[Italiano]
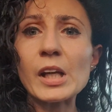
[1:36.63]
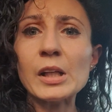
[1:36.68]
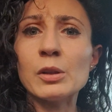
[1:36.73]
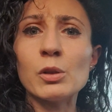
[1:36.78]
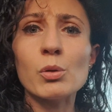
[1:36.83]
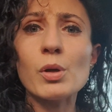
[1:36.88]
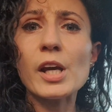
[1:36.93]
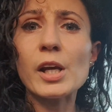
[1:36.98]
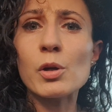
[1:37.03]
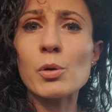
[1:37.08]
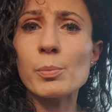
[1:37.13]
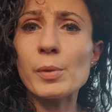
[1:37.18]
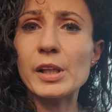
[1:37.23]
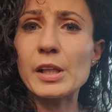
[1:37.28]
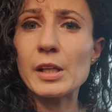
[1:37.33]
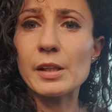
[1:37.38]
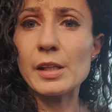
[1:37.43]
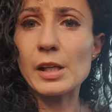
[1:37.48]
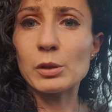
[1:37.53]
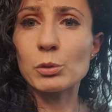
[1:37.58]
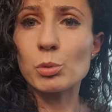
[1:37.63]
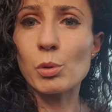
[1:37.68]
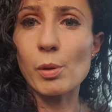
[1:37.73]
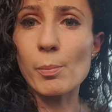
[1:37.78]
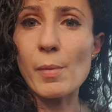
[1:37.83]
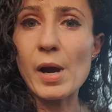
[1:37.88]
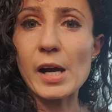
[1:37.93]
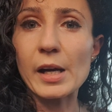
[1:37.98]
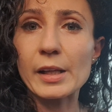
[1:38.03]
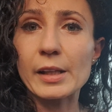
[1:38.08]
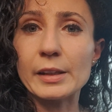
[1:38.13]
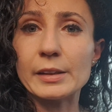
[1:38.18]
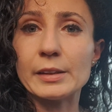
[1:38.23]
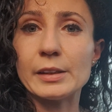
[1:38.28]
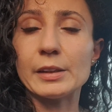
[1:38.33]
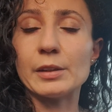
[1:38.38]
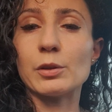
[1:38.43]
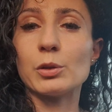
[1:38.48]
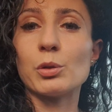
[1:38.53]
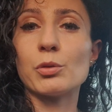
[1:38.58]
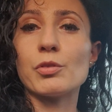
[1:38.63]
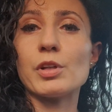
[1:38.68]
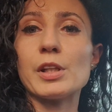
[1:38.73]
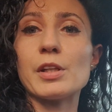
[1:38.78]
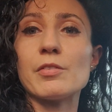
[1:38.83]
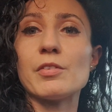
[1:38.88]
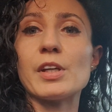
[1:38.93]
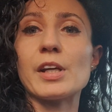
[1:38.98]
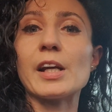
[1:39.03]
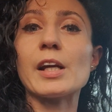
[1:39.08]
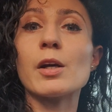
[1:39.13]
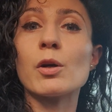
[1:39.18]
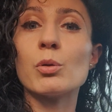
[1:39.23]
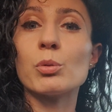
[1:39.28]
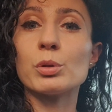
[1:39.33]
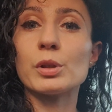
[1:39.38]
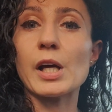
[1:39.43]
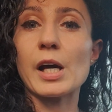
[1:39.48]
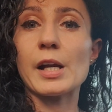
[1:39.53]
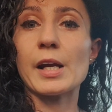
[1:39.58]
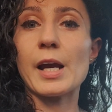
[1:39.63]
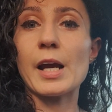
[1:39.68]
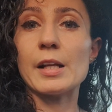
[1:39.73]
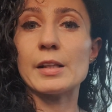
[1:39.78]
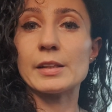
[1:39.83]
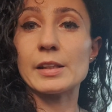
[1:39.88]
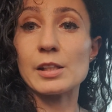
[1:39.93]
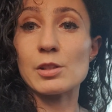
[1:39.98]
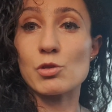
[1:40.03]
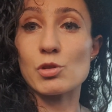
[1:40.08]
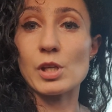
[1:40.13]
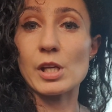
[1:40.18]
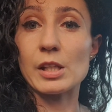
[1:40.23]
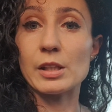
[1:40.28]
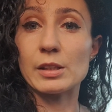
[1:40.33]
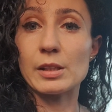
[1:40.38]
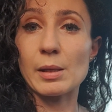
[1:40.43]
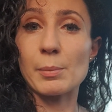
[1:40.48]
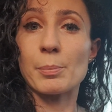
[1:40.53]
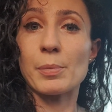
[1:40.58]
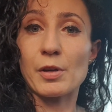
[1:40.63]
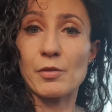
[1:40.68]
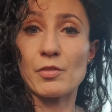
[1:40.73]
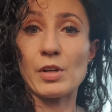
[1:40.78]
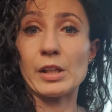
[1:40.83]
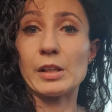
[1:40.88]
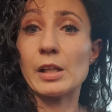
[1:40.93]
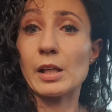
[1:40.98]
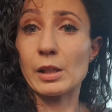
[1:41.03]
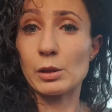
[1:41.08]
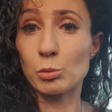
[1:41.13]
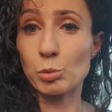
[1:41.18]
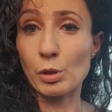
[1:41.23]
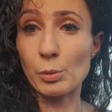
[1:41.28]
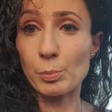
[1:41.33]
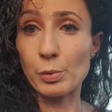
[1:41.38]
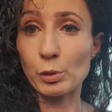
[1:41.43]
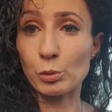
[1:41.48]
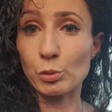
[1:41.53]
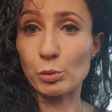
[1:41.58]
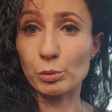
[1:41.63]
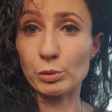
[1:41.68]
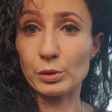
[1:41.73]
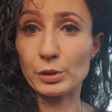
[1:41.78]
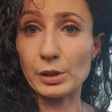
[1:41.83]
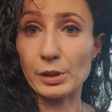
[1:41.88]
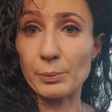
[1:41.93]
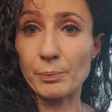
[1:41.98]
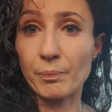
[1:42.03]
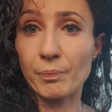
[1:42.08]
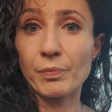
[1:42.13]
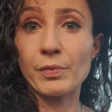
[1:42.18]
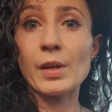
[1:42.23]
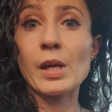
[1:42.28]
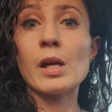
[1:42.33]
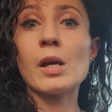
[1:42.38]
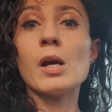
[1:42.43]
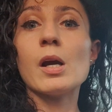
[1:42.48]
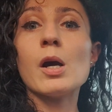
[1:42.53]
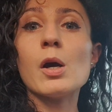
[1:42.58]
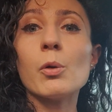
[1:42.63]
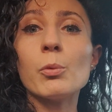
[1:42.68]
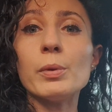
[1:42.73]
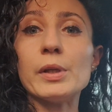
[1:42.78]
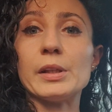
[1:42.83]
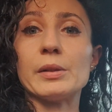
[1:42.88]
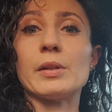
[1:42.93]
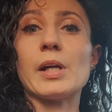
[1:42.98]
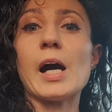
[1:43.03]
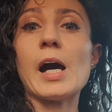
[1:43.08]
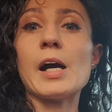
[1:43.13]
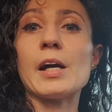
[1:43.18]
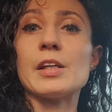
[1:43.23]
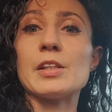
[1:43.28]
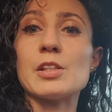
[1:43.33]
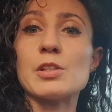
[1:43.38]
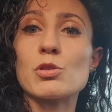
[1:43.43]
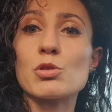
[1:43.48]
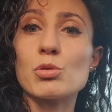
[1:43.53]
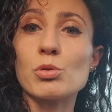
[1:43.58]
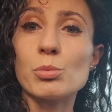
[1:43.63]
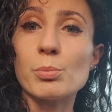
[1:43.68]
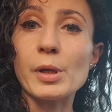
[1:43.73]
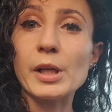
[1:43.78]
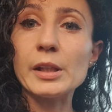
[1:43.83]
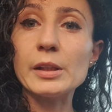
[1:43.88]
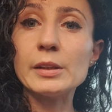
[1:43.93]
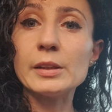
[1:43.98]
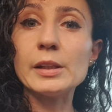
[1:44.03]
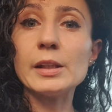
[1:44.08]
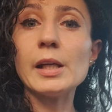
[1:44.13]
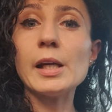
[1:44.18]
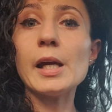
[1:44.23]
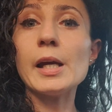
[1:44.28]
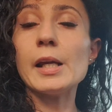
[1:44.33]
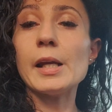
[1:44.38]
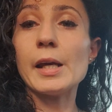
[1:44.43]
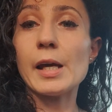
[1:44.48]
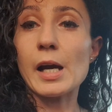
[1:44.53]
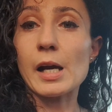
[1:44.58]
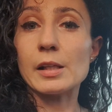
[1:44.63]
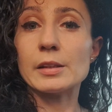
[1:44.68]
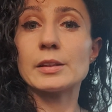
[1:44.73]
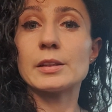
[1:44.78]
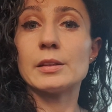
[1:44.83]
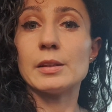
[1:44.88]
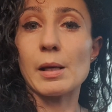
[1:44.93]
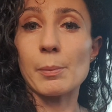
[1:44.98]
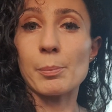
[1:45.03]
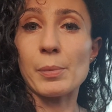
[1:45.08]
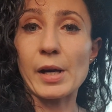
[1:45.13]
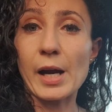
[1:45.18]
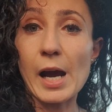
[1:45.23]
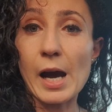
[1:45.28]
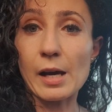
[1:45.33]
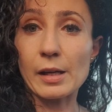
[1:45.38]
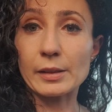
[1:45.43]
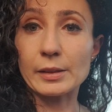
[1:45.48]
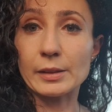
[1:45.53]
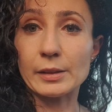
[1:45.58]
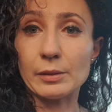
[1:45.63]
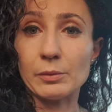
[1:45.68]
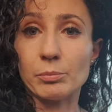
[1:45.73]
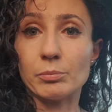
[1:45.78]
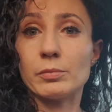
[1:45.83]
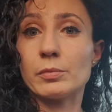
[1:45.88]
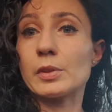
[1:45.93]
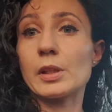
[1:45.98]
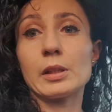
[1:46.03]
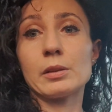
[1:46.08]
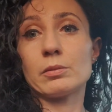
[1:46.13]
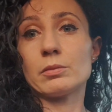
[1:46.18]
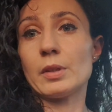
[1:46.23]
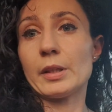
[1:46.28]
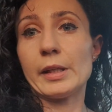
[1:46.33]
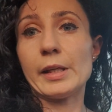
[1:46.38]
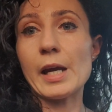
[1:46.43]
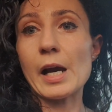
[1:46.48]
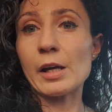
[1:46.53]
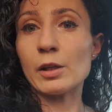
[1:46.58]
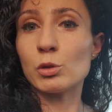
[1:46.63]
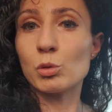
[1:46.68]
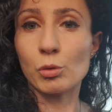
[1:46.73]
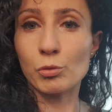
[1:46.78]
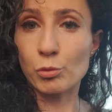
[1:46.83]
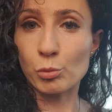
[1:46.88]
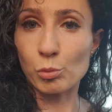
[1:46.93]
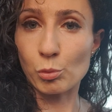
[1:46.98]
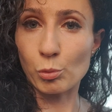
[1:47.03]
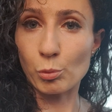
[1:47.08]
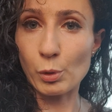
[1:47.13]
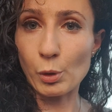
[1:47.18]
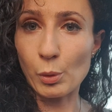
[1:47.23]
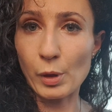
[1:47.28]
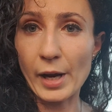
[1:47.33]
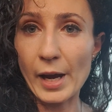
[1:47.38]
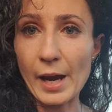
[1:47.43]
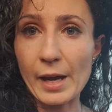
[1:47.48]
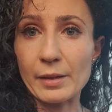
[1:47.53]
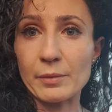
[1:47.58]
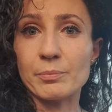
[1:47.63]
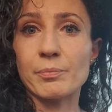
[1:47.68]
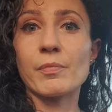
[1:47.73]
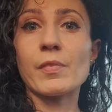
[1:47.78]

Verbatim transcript: Non è come nel network marketing dove devi reclutare altra gente per vendere i tuoi prodotti. Qui hai gli strumenti e le ads da pagarti. Li hai dovunque, ok?